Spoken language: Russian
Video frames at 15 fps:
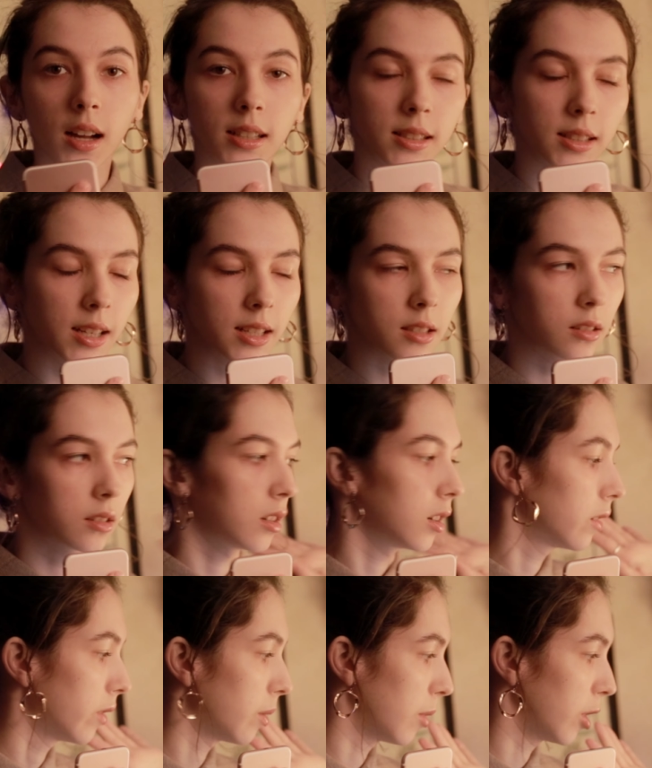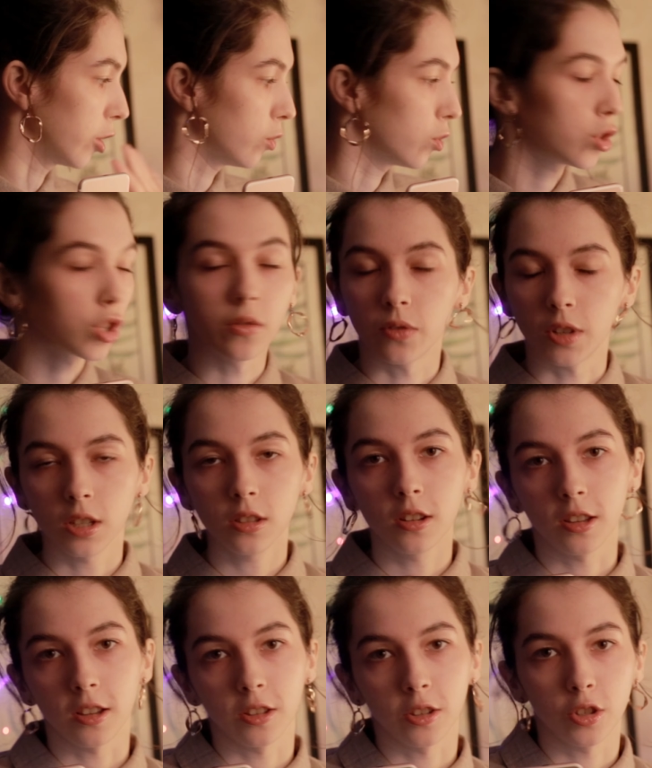Кстати, как вам огонечки в
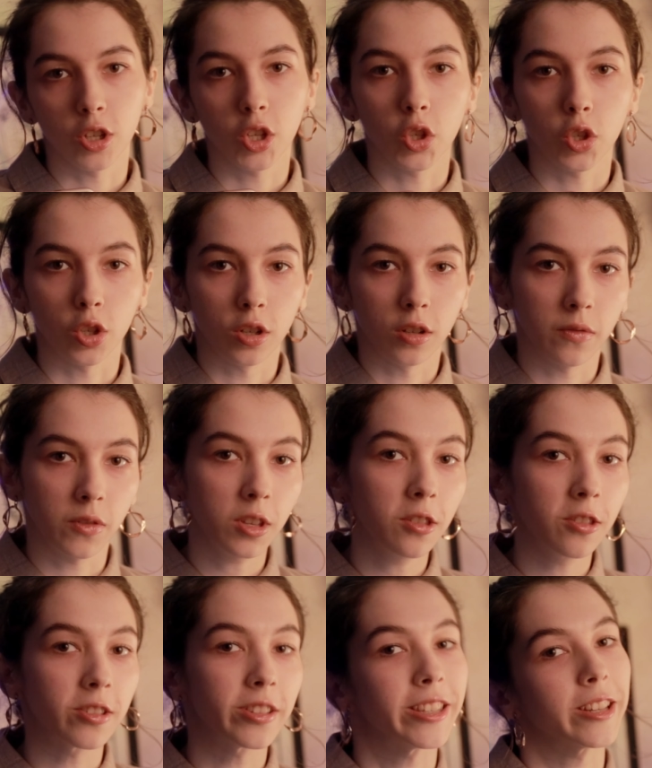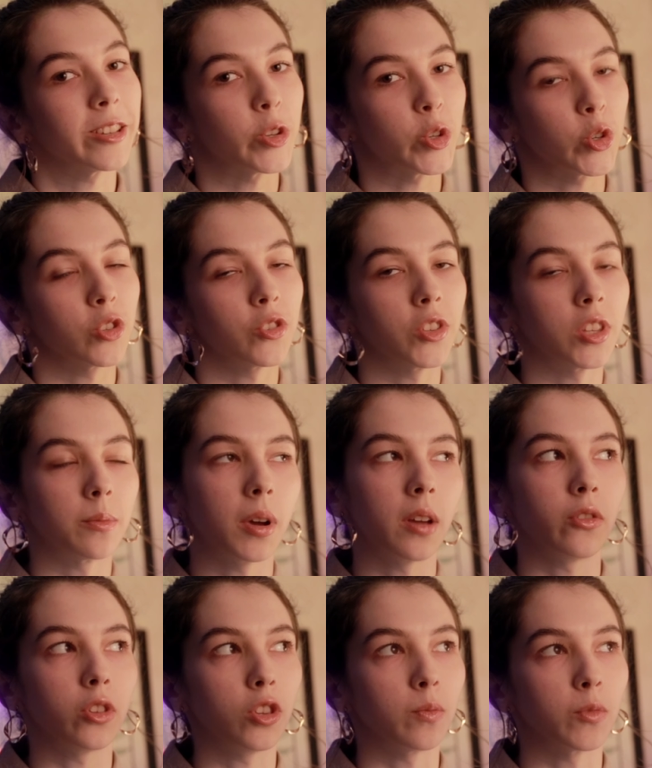кадре, я надеюсь их видно, я решила
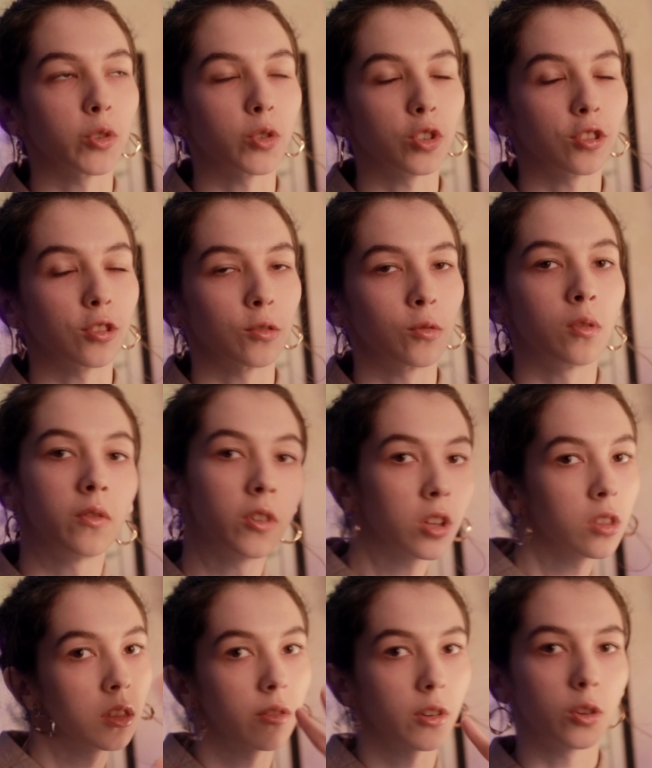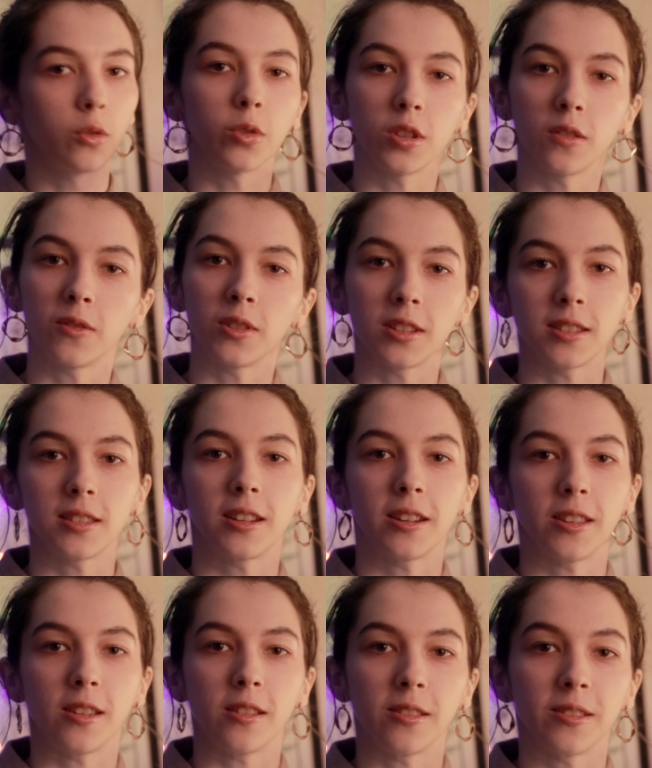добавить немножко такого новогоднего
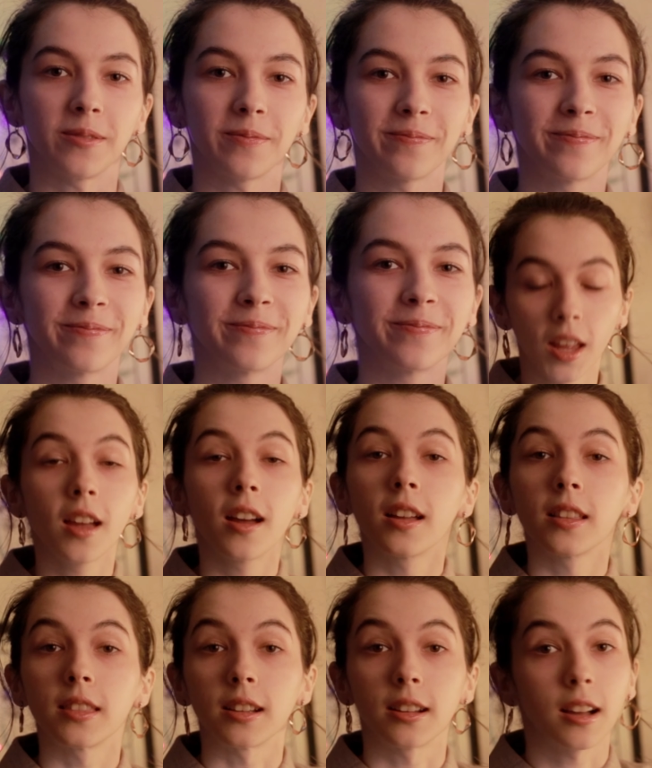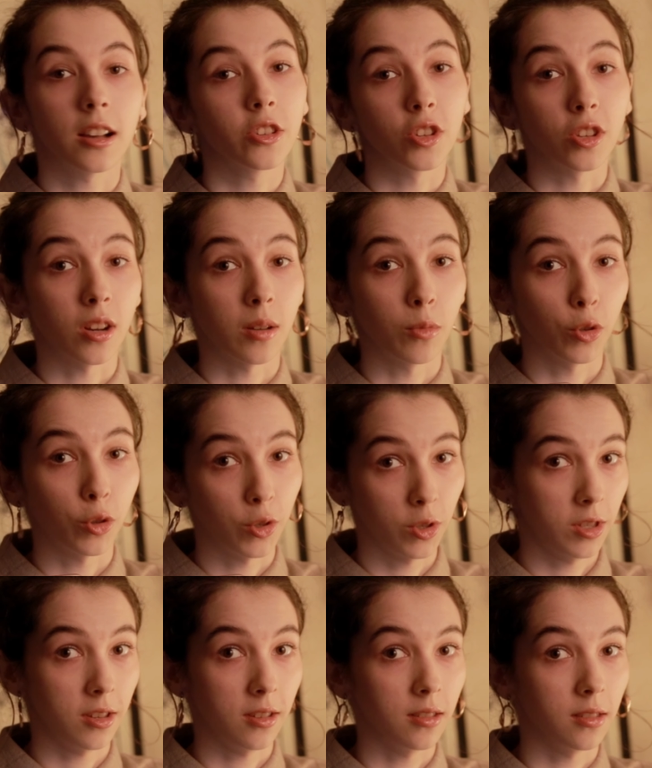настроения. Так как же
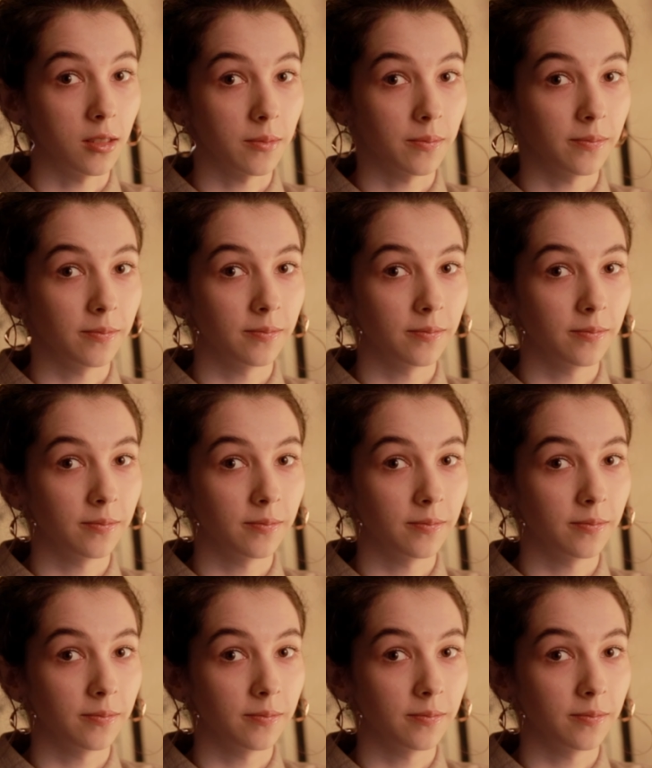заработать деньги?